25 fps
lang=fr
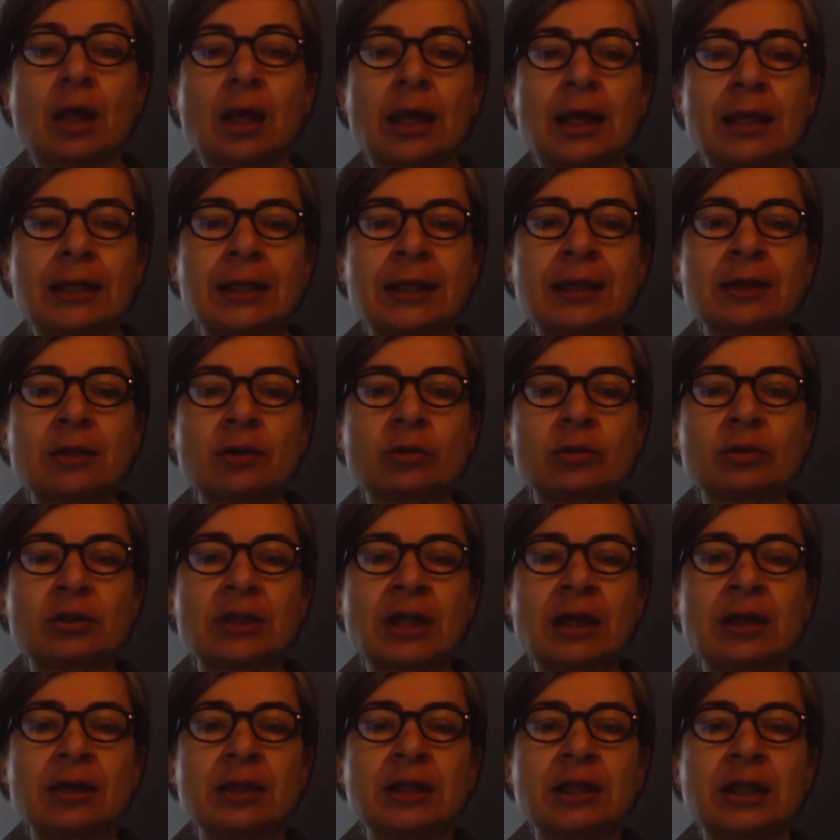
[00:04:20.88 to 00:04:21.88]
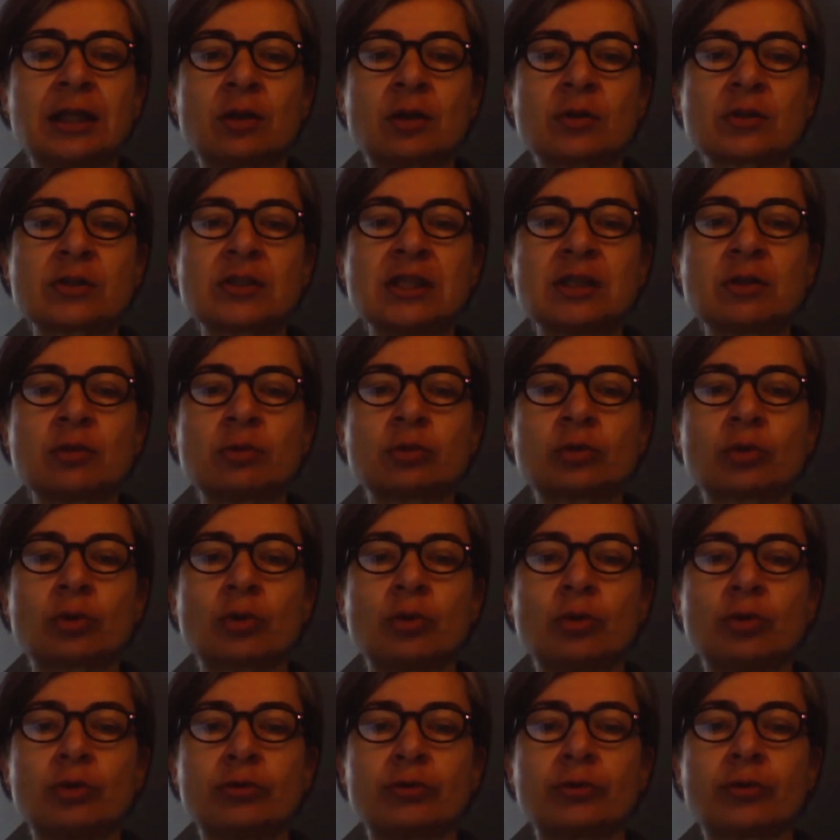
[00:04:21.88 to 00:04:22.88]
Un attentat est lancé
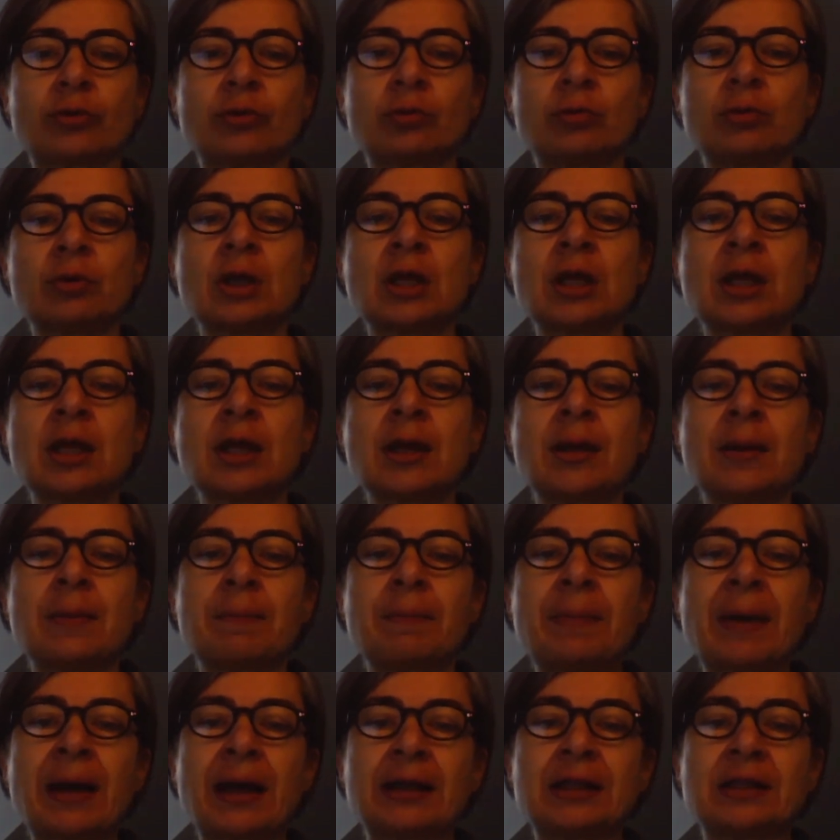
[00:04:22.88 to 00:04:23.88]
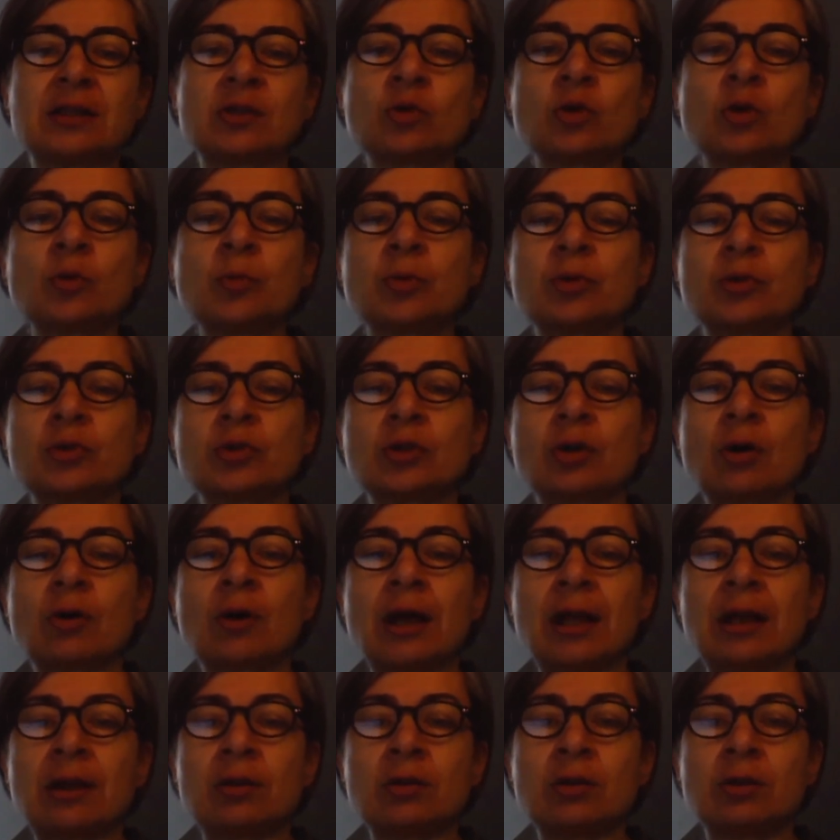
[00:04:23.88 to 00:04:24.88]
contre le front par les opposants
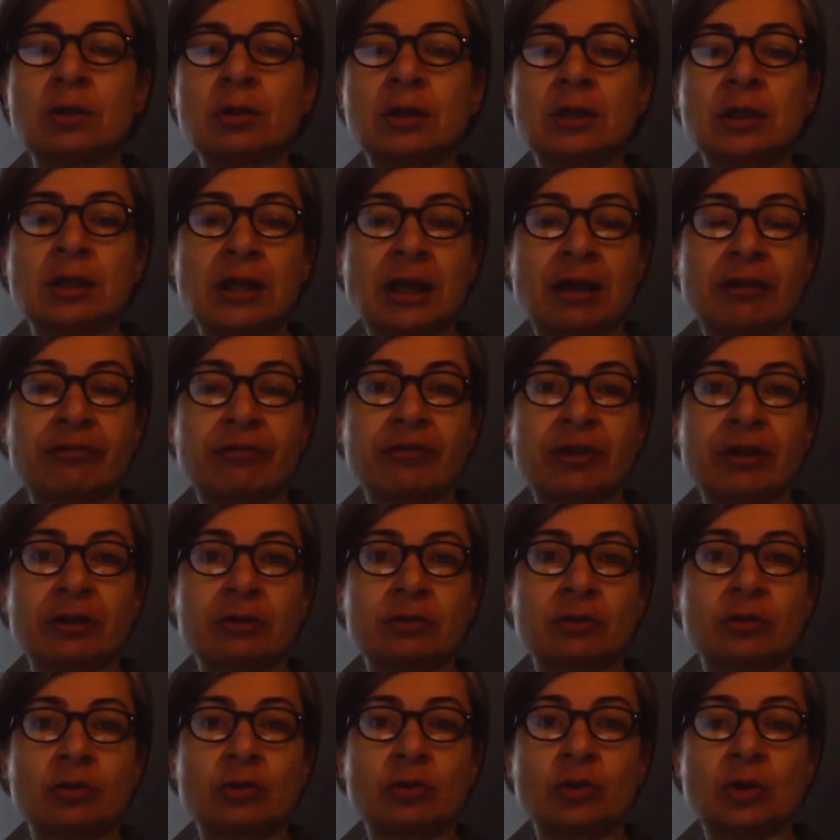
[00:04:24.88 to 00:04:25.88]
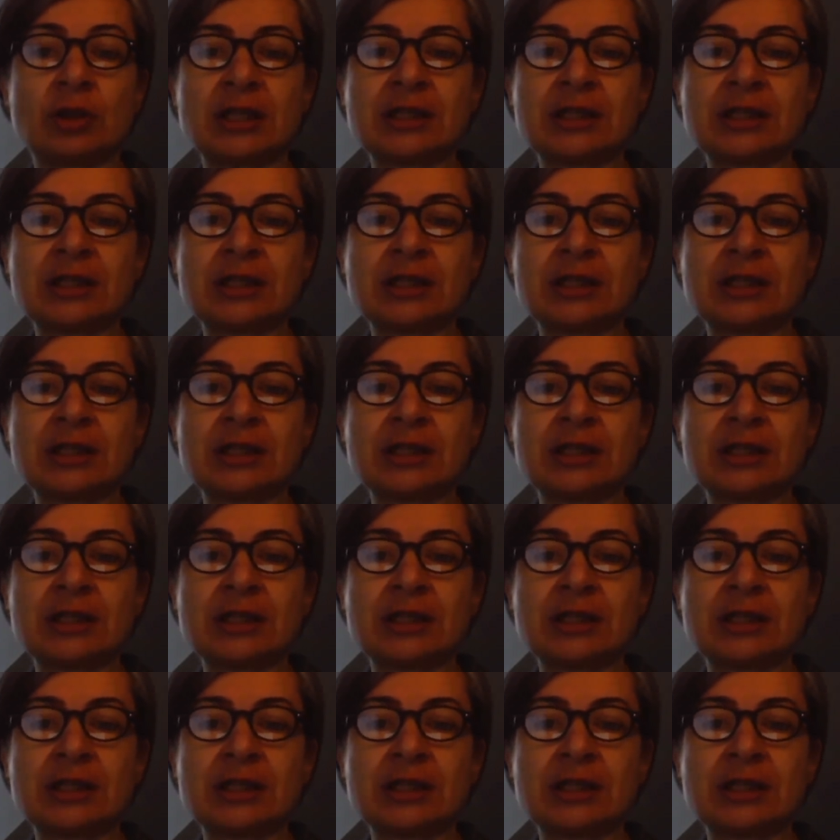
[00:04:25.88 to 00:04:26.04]
à la fin de